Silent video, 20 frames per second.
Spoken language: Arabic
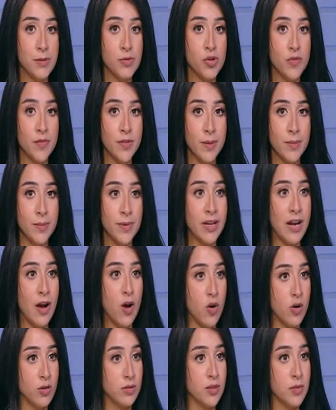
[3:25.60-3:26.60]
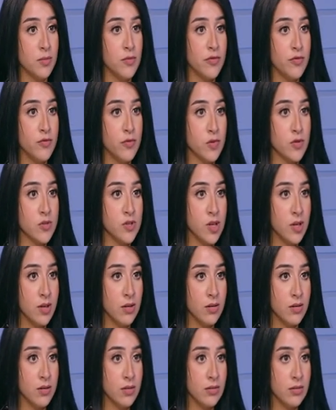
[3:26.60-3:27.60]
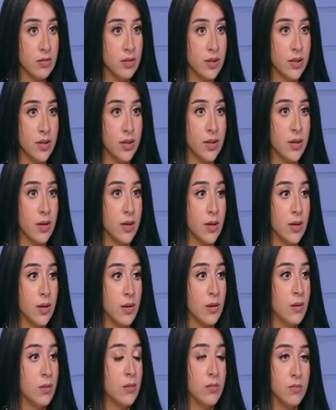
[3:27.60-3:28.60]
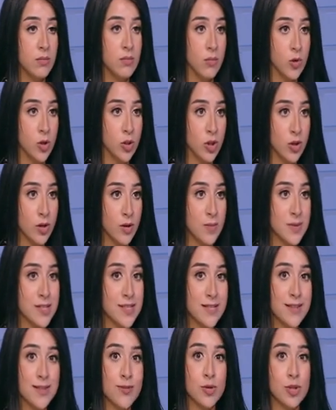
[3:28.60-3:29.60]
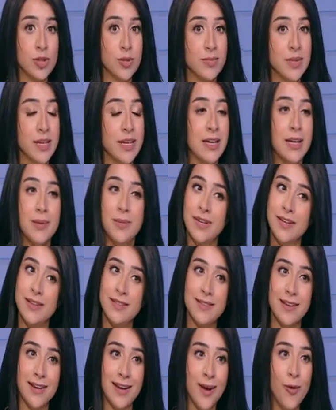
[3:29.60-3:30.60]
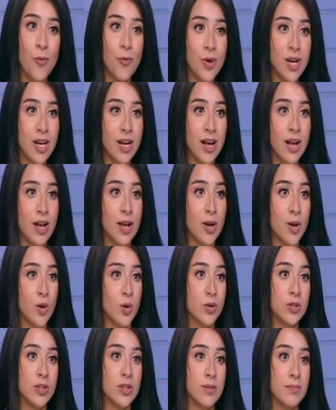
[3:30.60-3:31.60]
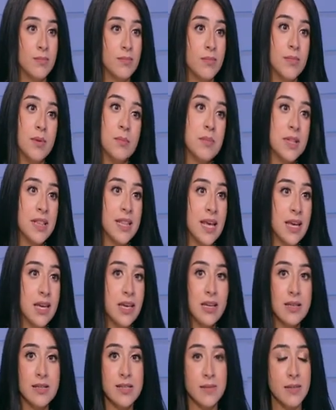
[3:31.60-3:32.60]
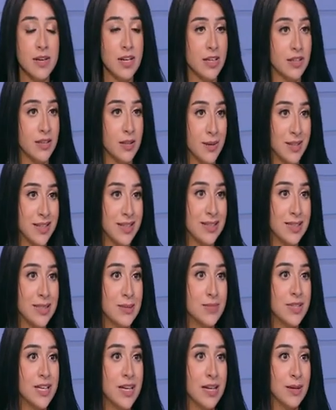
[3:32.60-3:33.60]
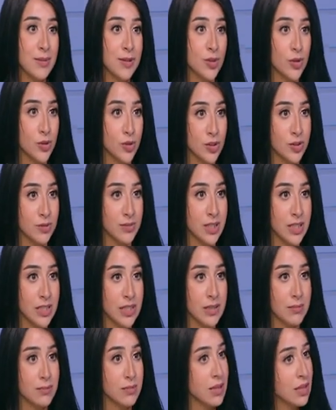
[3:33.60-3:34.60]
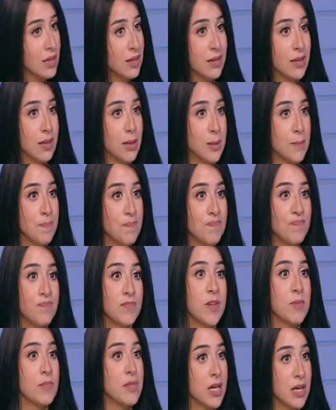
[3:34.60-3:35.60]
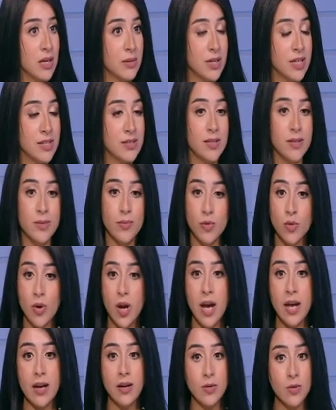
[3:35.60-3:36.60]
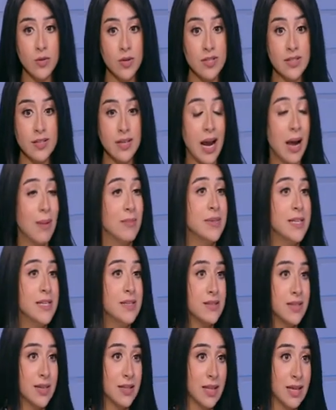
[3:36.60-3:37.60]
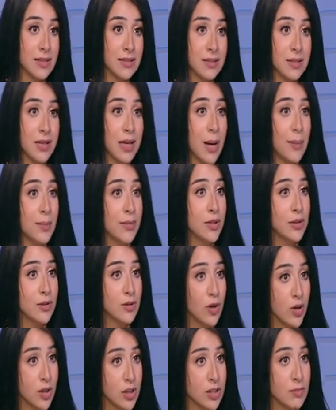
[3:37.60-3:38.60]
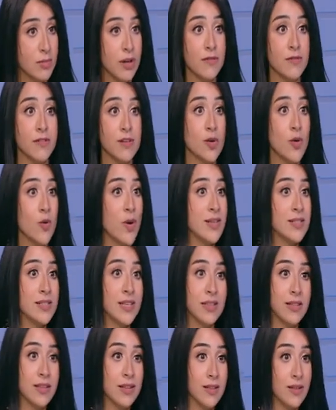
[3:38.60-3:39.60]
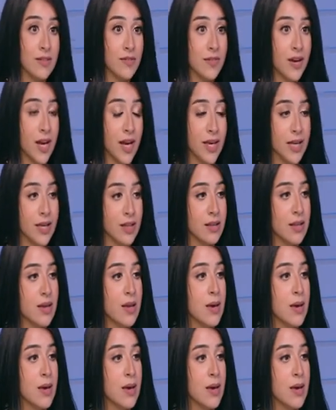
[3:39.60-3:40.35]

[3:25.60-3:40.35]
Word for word: شفنا امبارح اكتر من فرصه آه، مهدره بس انت كنت بتتكلم ان انت الاول كنت متضايقين الزمالك انت محتاج تبني هجمات اكتر من كده امبارح لا نبني هجمات كتير بنروح على جون كتير عاملين زياده عدديه عاملين ضغط مقفلين كويس جدا دفاعيا